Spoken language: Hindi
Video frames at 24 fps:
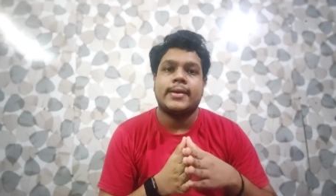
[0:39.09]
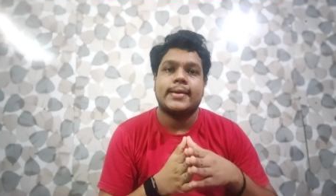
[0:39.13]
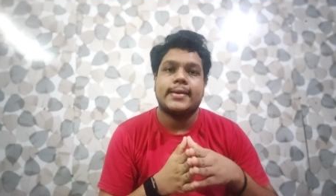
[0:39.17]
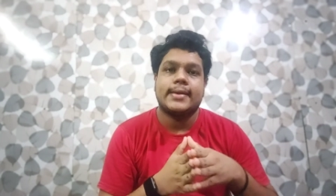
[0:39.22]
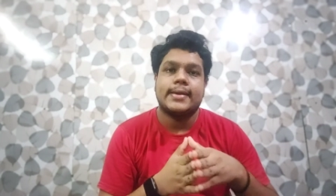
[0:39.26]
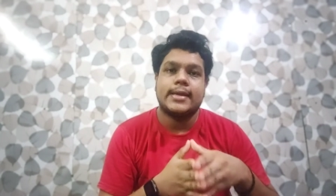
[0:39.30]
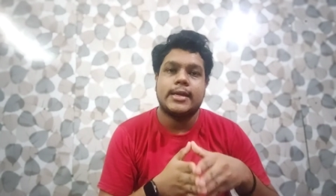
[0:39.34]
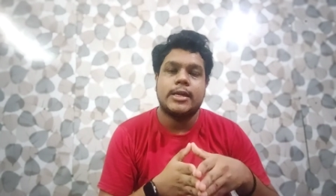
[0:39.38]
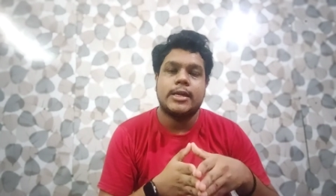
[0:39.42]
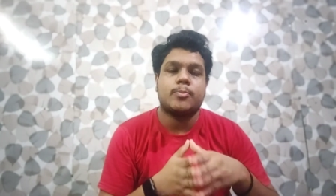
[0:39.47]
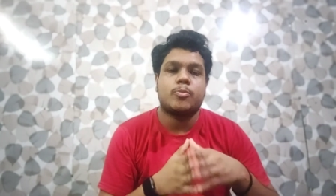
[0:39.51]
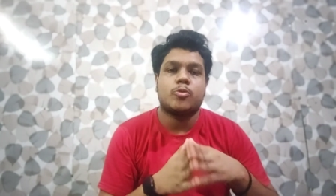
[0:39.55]

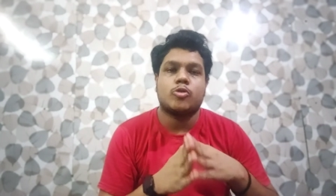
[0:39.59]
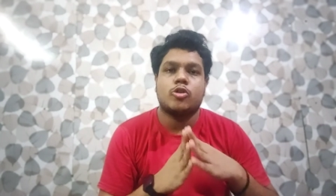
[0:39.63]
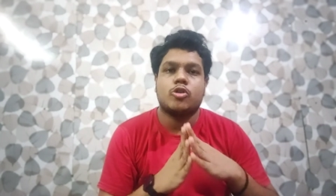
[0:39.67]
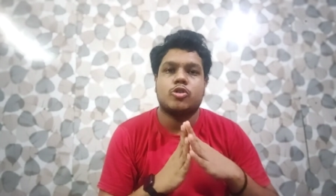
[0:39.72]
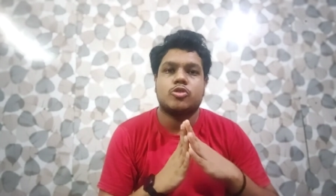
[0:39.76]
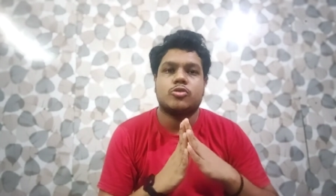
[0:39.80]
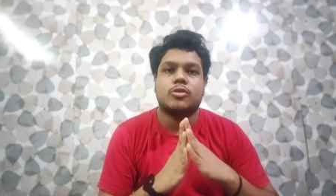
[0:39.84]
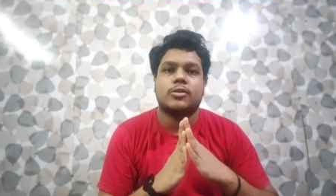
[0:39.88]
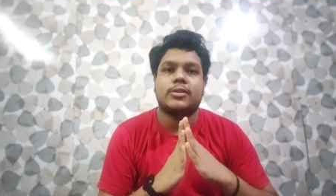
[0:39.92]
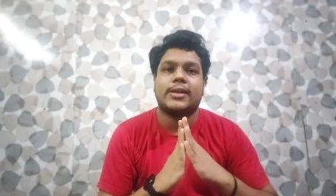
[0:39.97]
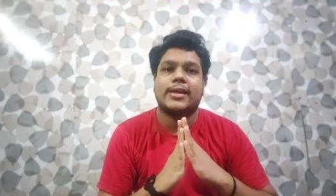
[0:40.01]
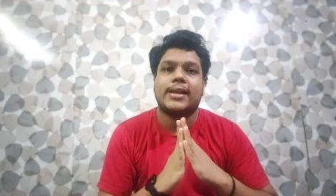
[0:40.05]
हीट प्रोड्यूस
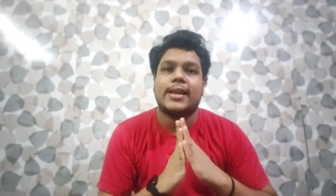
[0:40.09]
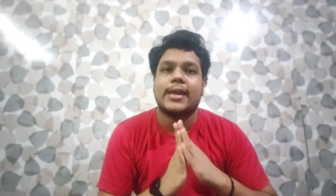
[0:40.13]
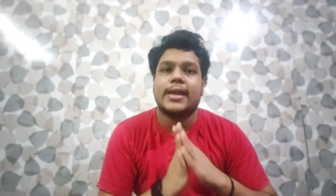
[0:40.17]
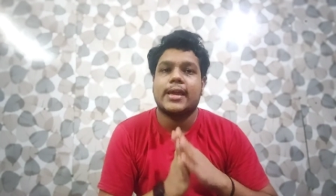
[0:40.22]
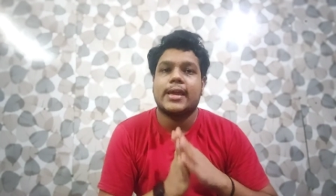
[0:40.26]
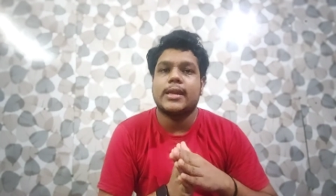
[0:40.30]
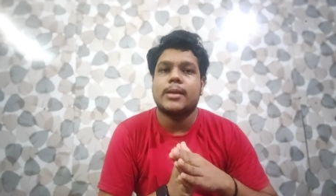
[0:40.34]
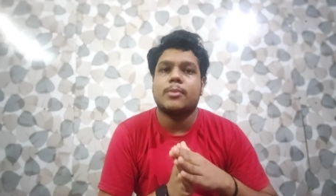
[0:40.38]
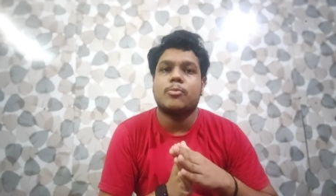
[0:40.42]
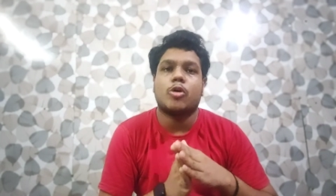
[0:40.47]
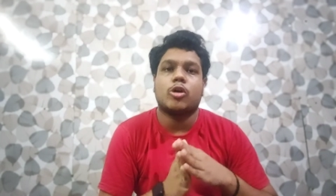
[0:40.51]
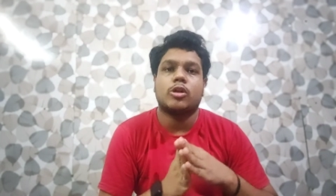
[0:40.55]
होती है लेकिन ये
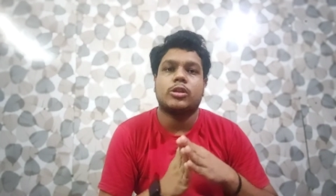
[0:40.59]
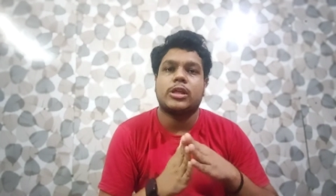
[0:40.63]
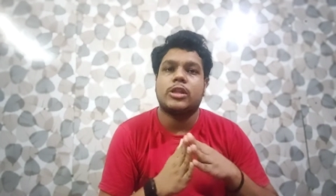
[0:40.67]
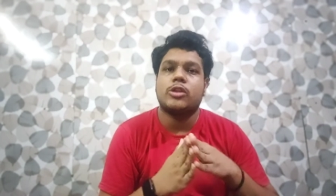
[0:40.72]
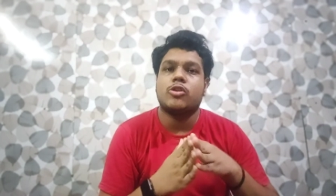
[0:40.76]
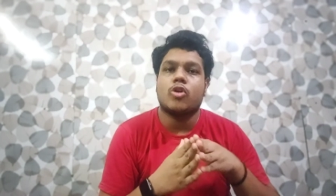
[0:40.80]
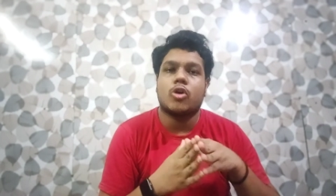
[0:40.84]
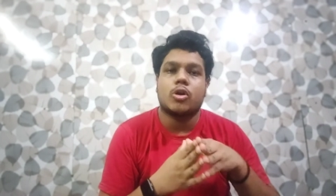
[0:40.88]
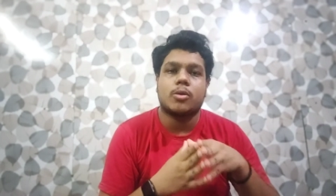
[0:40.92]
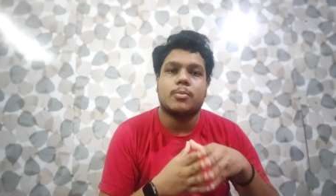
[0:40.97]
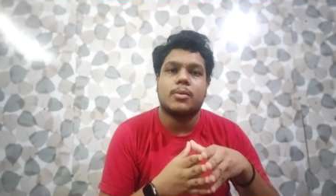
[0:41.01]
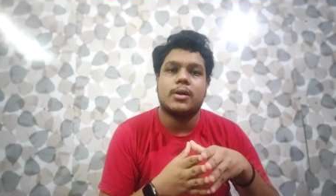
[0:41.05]
बहुत ही
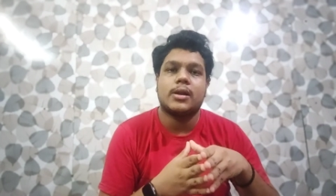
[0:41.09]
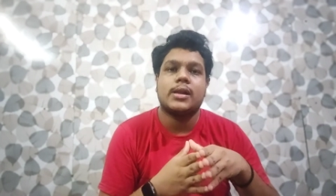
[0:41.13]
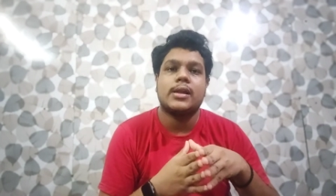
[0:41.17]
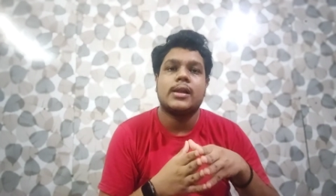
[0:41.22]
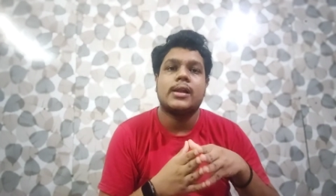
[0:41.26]
नॉर्मल